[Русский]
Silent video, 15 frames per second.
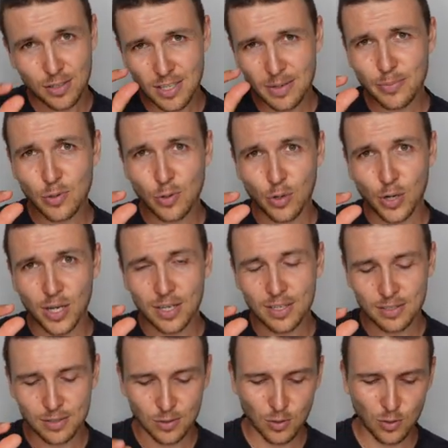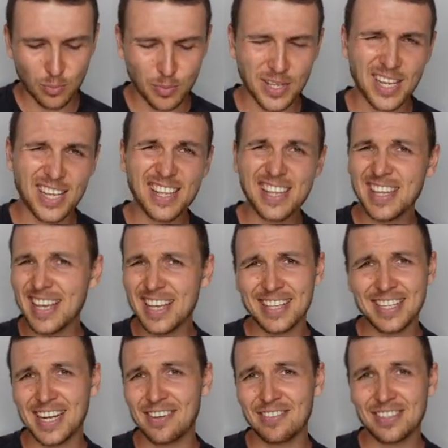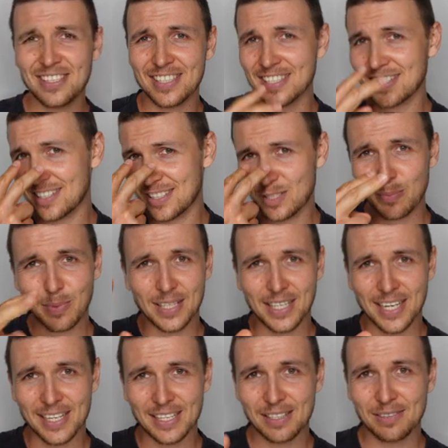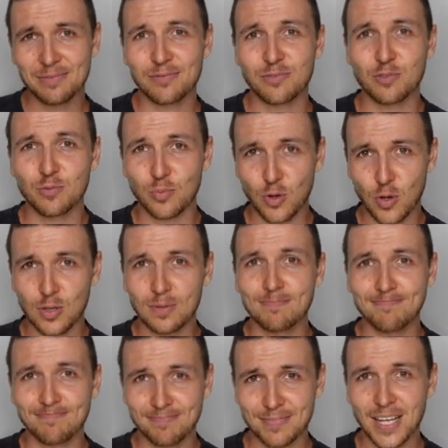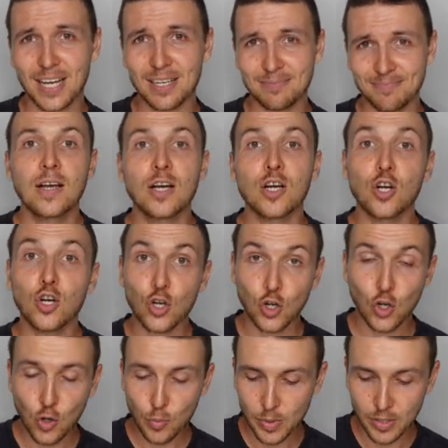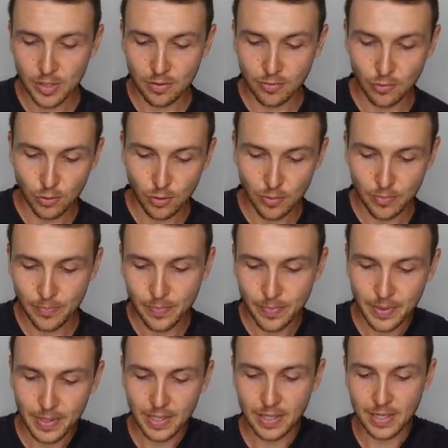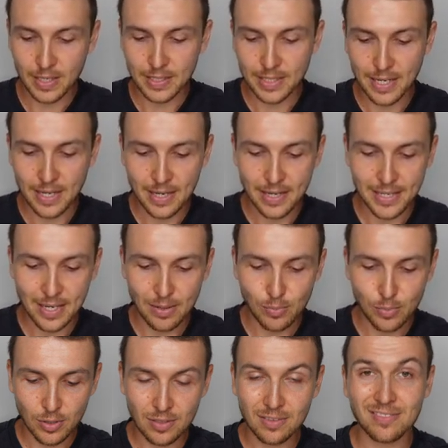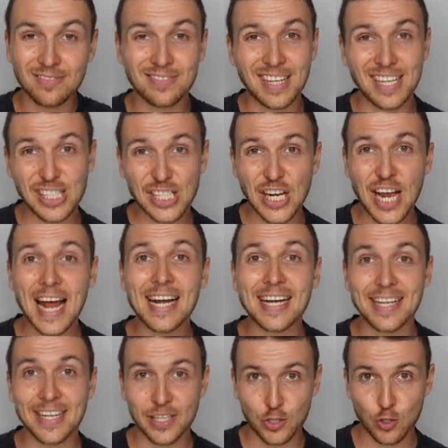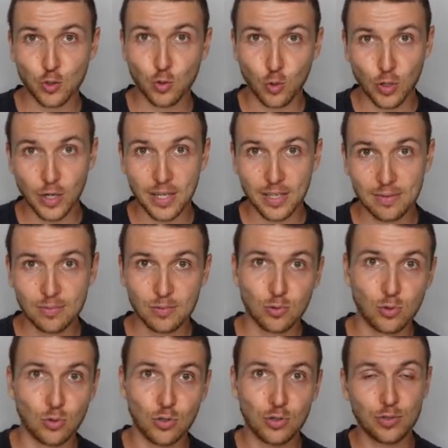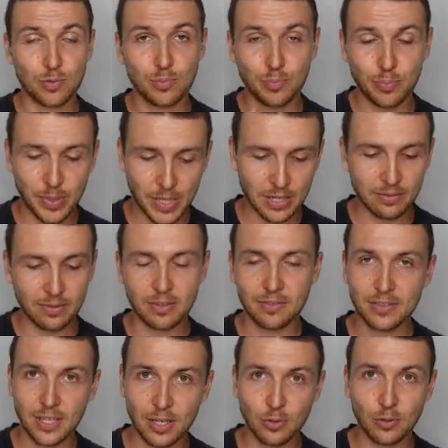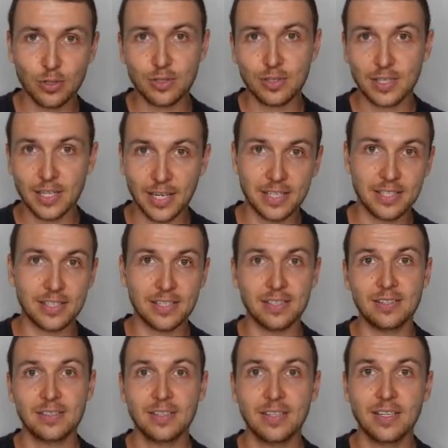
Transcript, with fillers: немного, но мне не нравится смотреть футбол, да. Кроме того, когда я был в начальной школе, то есть первый, второй, третий